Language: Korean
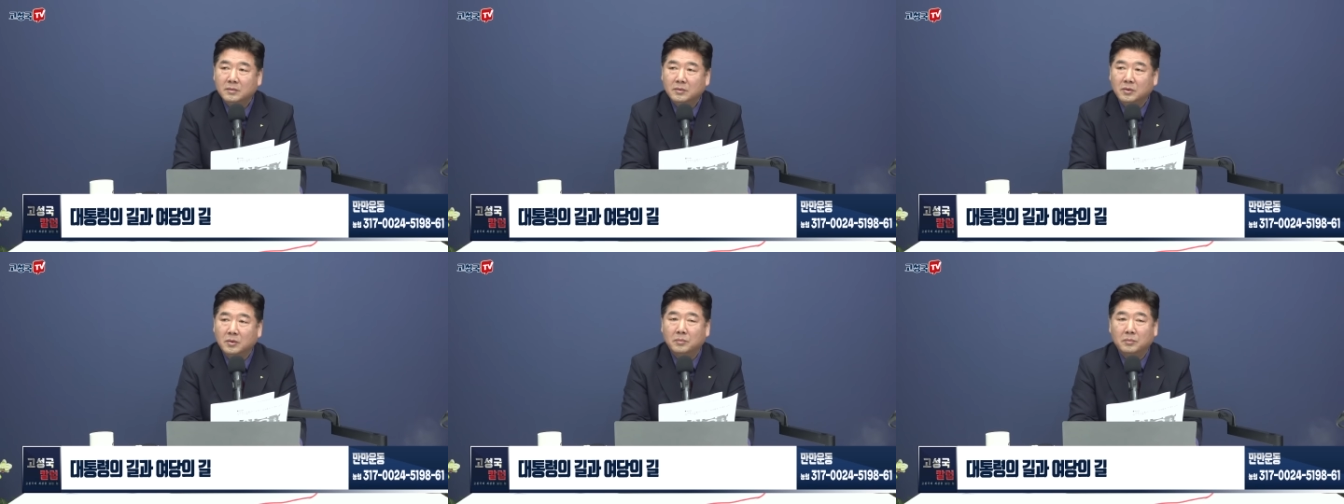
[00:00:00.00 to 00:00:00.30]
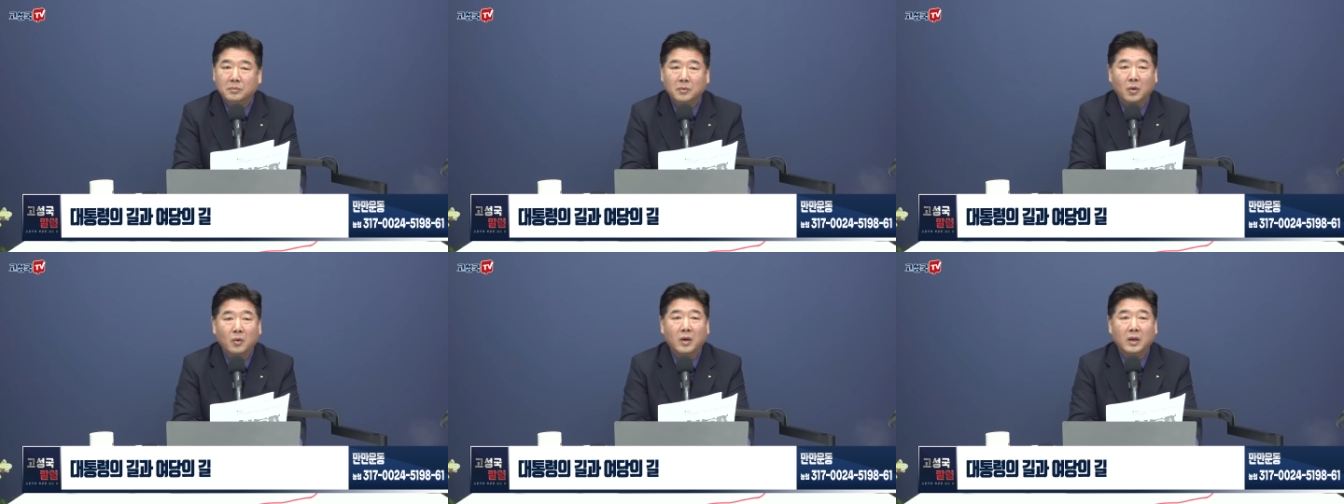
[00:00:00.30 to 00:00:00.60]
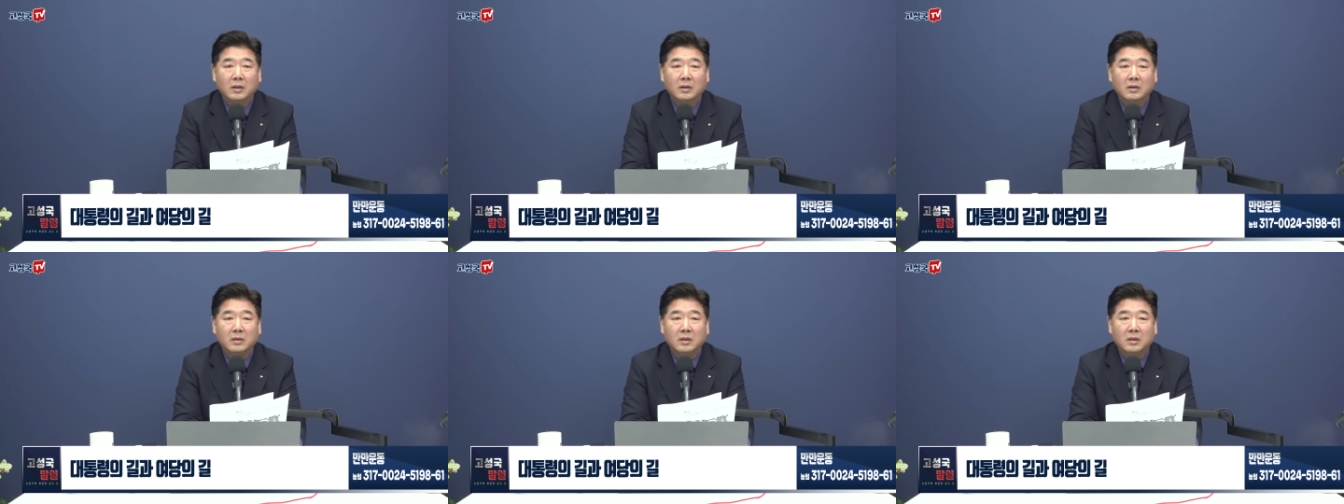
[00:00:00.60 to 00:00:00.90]
좀
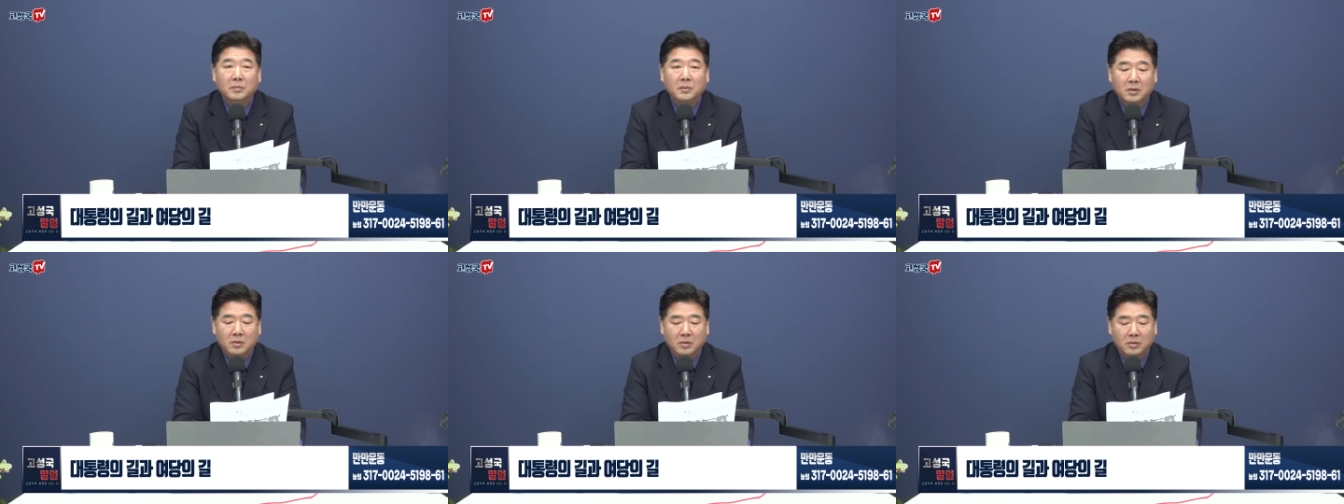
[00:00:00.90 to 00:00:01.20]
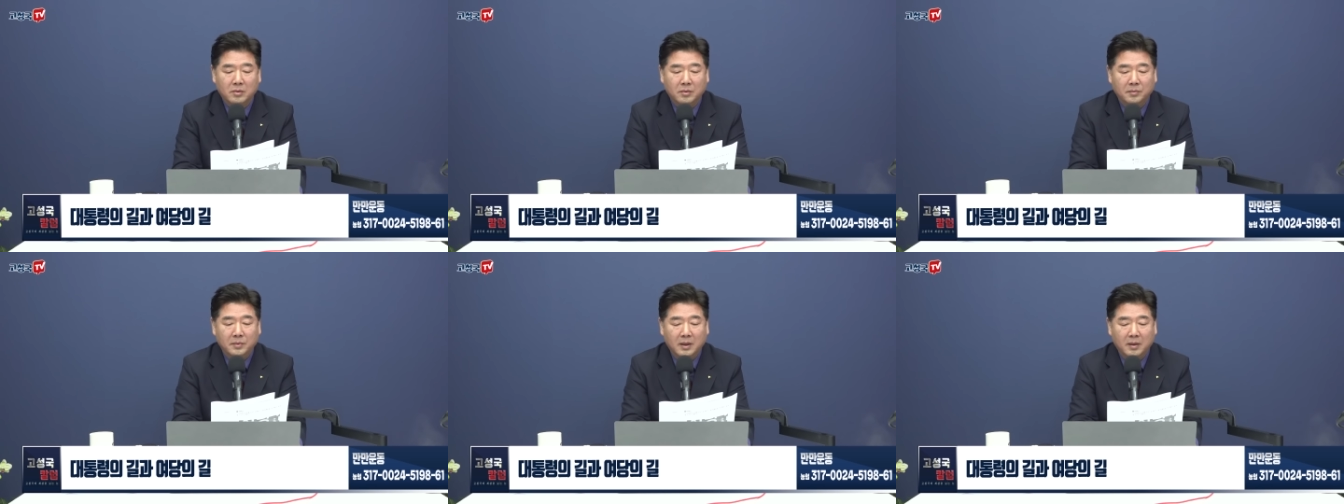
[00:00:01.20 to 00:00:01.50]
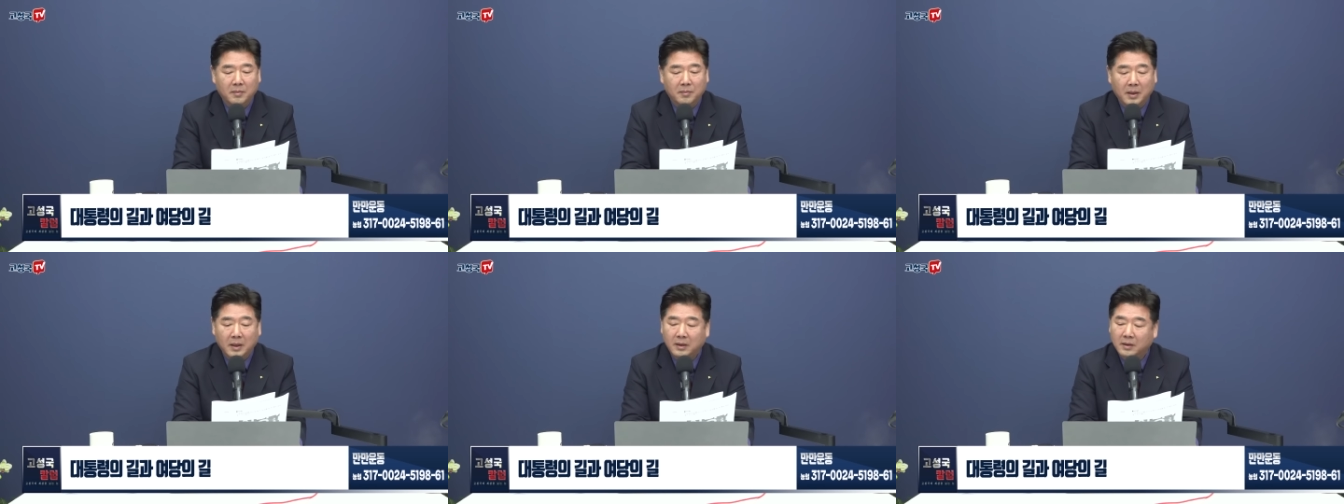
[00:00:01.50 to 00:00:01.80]
묘한 느낌이
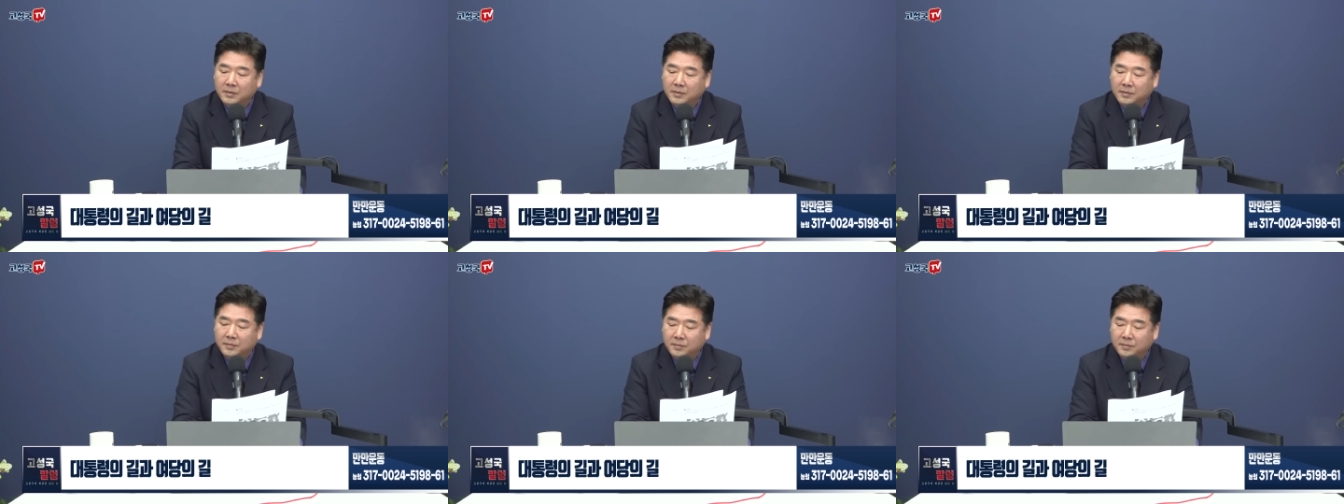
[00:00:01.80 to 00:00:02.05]
있었습니다만